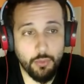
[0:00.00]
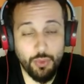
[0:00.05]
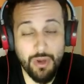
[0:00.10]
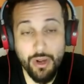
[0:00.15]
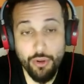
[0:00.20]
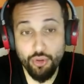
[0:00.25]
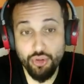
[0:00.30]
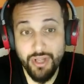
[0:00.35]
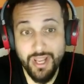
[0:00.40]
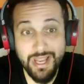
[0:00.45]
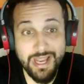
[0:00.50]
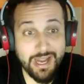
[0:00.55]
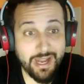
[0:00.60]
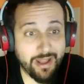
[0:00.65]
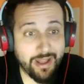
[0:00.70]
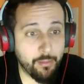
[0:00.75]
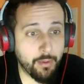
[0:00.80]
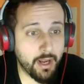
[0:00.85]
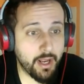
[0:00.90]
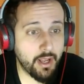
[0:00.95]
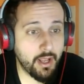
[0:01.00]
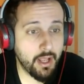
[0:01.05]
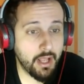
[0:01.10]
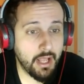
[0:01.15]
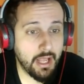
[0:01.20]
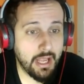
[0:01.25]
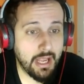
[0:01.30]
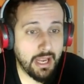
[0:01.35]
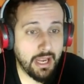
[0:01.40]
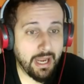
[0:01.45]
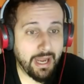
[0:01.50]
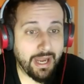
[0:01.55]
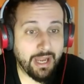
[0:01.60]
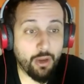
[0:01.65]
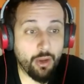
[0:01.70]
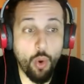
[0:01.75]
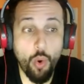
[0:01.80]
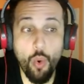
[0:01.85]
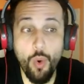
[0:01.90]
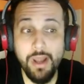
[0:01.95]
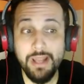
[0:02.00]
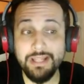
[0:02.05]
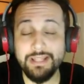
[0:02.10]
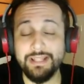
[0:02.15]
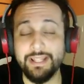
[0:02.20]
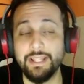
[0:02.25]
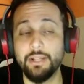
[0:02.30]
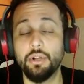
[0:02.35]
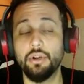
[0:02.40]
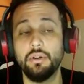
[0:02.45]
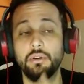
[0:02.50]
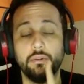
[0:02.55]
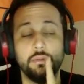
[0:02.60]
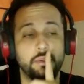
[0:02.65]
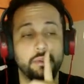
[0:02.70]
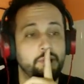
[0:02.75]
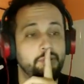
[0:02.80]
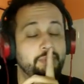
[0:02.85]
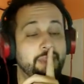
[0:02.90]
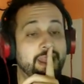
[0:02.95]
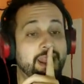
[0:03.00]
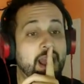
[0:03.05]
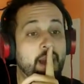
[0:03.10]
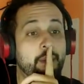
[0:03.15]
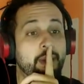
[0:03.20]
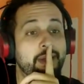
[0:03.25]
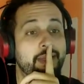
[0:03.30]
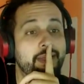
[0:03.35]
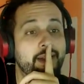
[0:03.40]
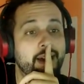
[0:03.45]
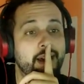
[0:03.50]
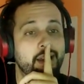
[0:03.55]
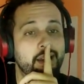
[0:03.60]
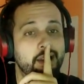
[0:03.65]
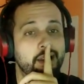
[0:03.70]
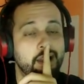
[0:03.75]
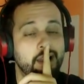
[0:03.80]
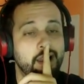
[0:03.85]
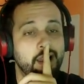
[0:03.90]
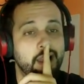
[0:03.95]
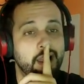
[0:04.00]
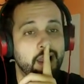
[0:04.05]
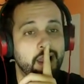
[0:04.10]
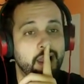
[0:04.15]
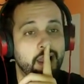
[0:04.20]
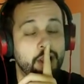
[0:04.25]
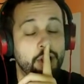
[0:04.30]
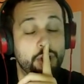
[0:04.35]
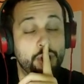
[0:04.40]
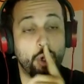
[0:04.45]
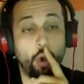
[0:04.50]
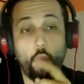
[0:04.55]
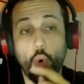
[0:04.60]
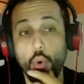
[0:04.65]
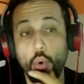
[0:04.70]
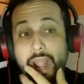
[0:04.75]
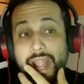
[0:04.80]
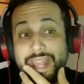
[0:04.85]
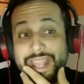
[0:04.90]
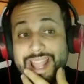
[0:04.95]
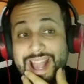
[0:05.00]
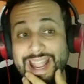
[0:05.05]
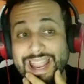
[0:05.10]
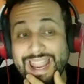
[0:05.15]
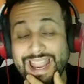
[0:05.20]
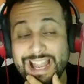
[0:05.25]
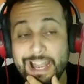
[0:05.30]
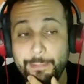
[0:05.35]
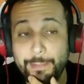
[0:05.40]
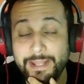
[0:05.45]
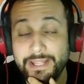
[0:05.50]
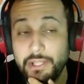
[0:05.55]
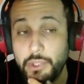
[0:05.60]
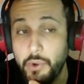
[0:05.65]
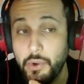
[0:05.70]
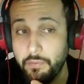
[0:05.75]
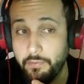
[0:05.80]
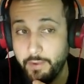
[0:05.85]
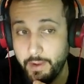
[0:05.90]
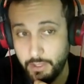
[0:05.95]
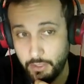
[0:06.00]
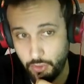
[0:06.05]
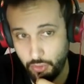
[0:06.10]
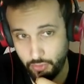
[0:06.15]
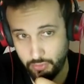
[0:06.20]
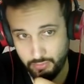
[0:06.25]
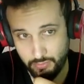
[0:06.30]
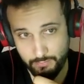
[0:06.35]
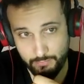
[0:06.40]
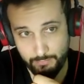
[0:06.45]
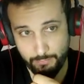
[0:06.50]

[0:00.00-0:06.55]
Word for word: Una rosca increíble. Y luego el tiro de cabeza. Yo juraría que le metió efecto.